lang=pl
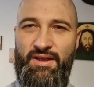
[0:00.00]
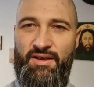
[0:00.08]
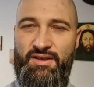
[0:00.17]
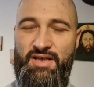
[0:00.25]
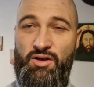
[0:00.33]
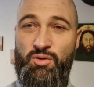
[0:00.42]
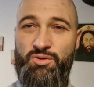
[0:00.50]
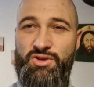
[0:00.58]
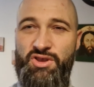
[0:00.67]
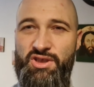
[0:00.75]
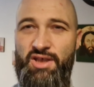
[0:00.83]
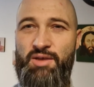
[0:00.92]
e, jaką
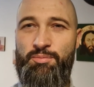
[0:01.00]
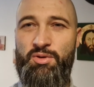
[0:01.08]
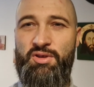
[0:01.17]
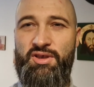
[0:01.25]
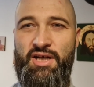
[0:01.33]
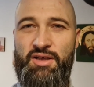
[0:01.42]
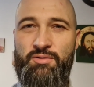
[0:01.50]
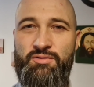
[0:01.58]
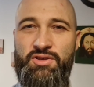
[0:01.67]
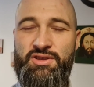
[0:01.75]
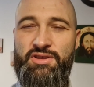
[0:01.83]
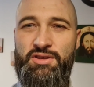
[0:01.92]
dzisiaj napotykają
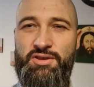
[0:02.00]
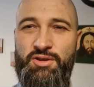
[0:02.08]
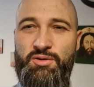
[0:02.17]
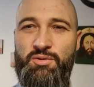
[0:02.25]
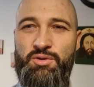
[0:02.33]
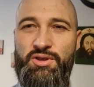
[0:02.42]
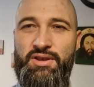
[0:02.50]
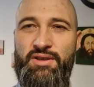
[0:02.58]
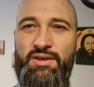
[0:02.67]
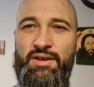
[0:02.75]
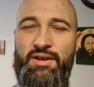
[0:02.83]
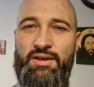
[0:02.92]
wszyscy ci, którzy